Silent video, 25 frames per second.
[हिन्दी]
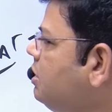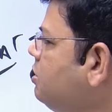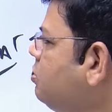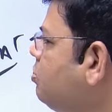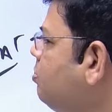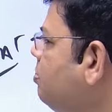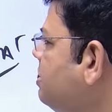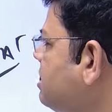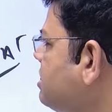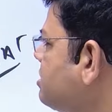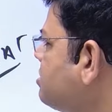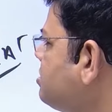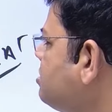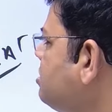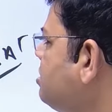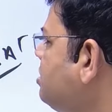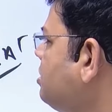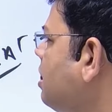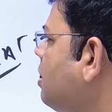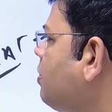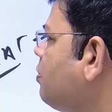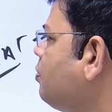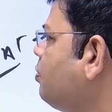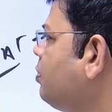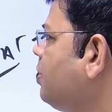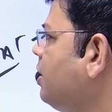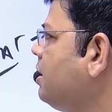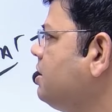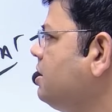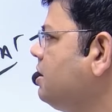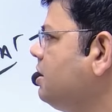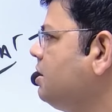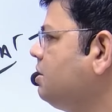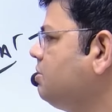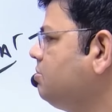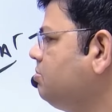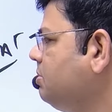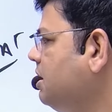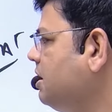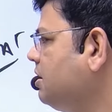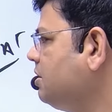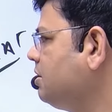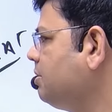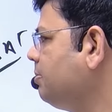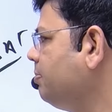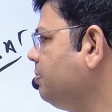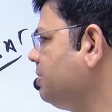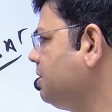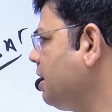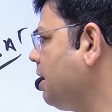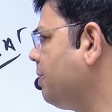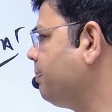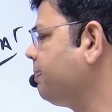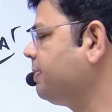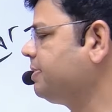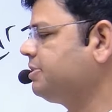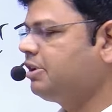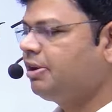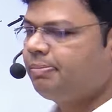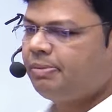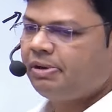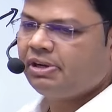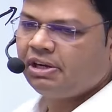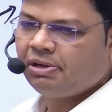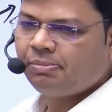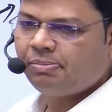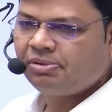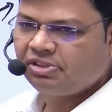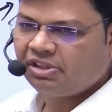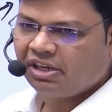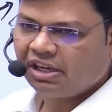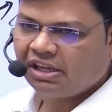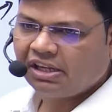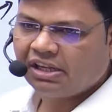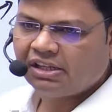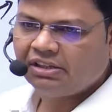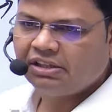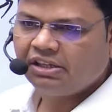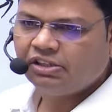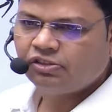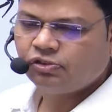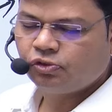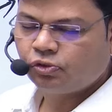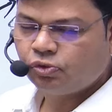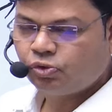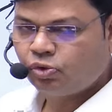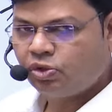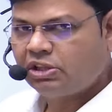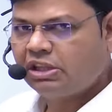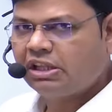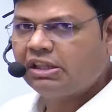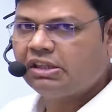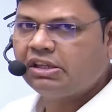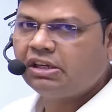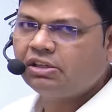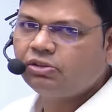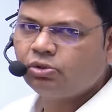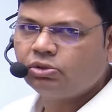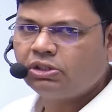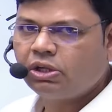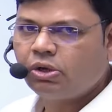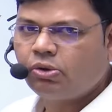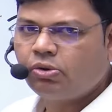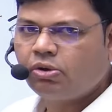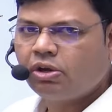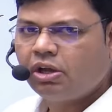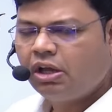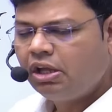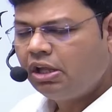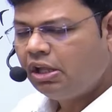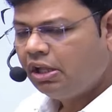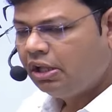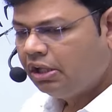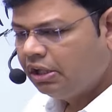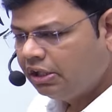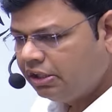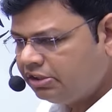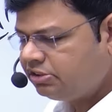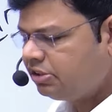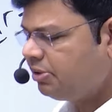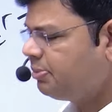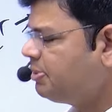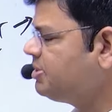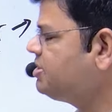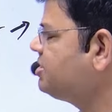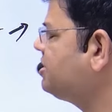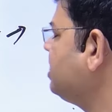मीनाक्षी ठाकुर हैं ये एक नंबर यहाँ पर चार पांच नंबर से रह जाती हैं सोचो कितना दर्द होता होगा इससे बचने